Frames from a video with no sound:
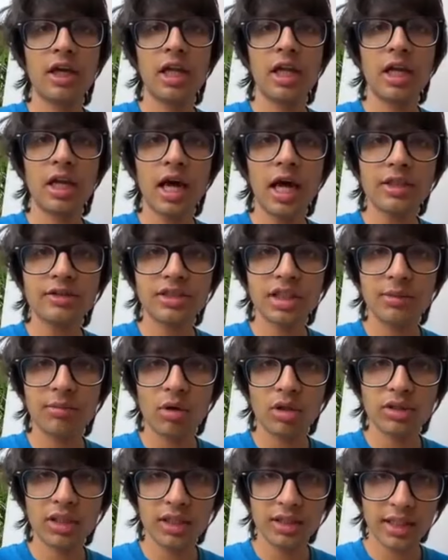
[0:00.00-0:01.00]
कल रात से
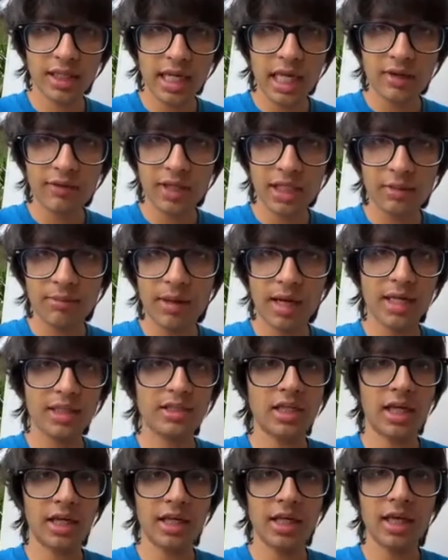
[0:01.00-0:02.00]
बहुत खतरनाक वाली
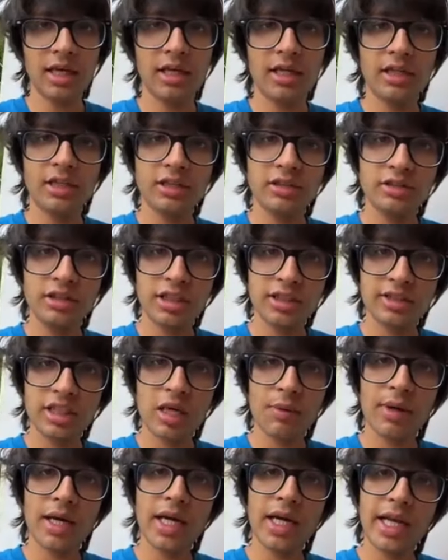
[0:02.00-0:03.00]
बारिश आ रही है
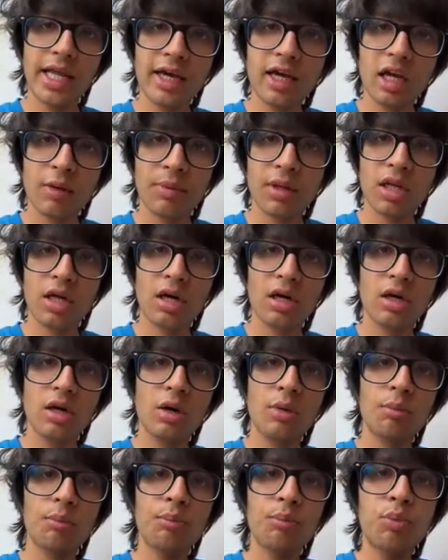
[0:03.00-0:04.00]
जिससे हमारे नए घर पे ना
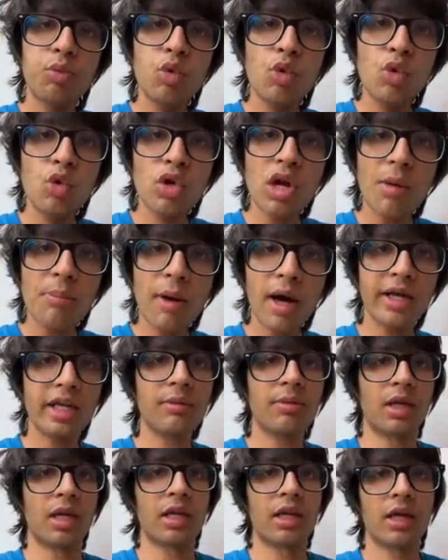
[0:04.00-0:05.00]
पूरा
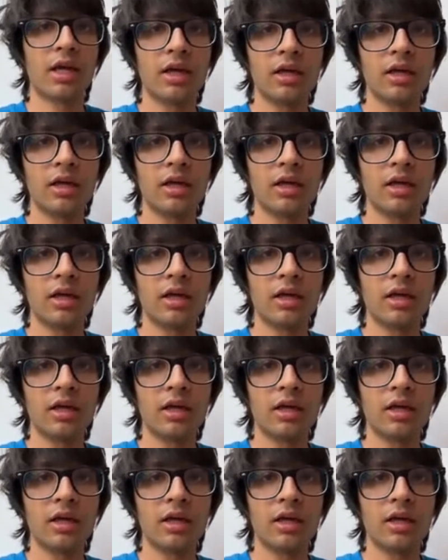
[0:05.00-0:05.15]
पानी भर गया